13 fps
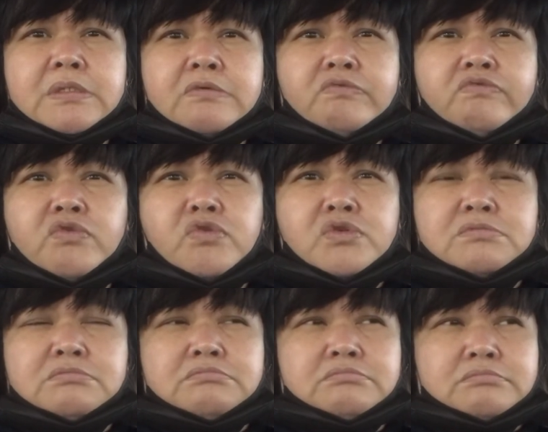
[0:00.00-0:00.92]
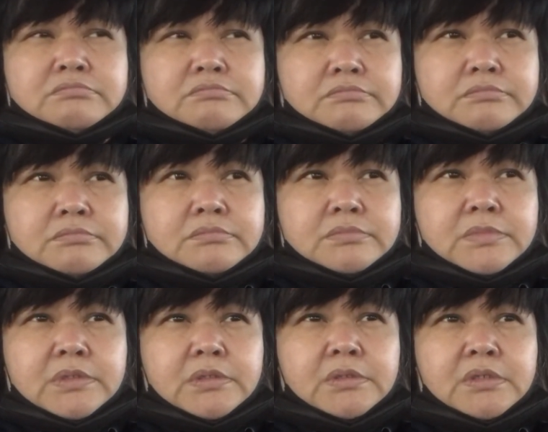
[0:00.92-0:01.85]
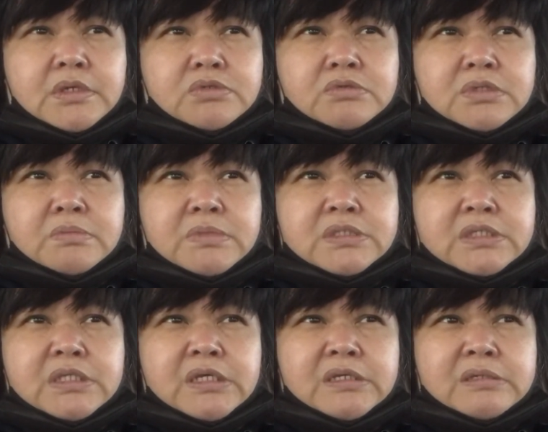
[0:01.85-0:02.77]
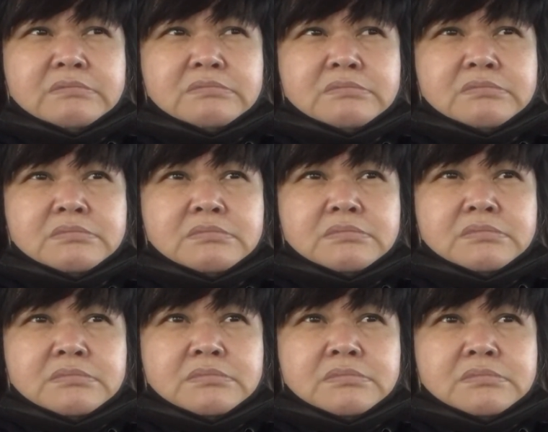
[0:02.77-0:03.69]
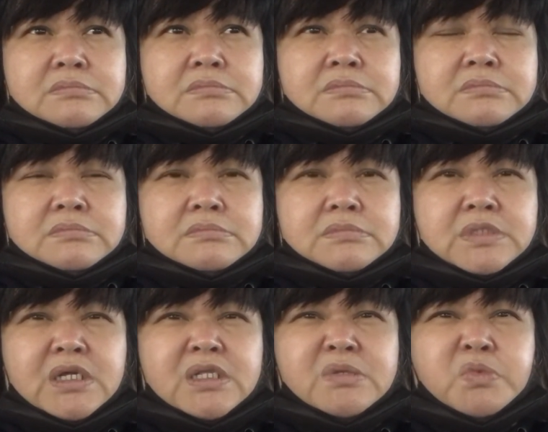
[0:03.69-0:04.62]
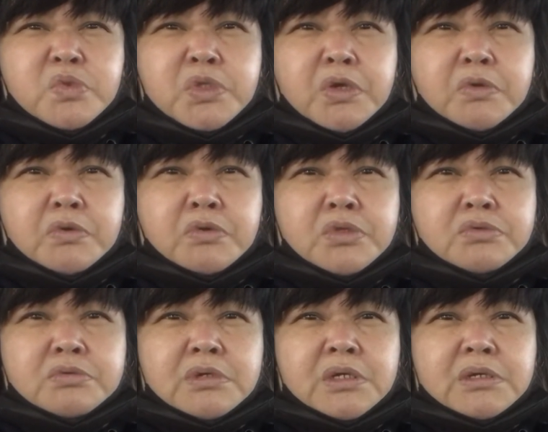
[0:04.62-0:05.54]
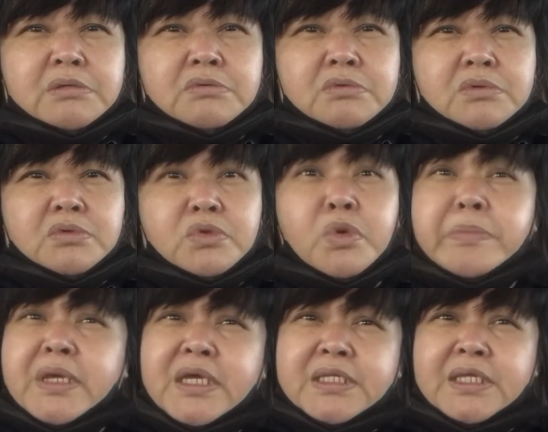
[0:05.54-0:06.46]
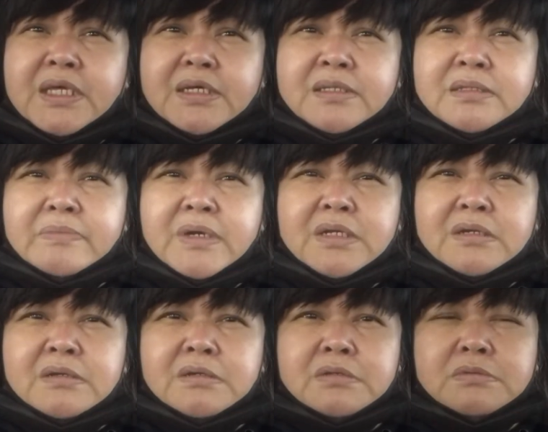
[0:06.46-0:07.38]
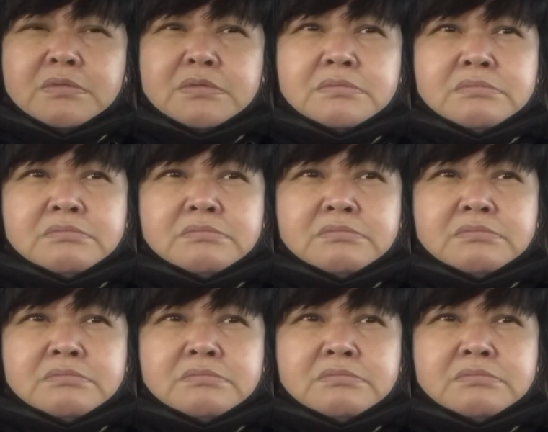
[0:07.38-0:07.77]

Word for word: ng food ano naman sila Nakalimutan ko kung anong Romanian, parang ganun.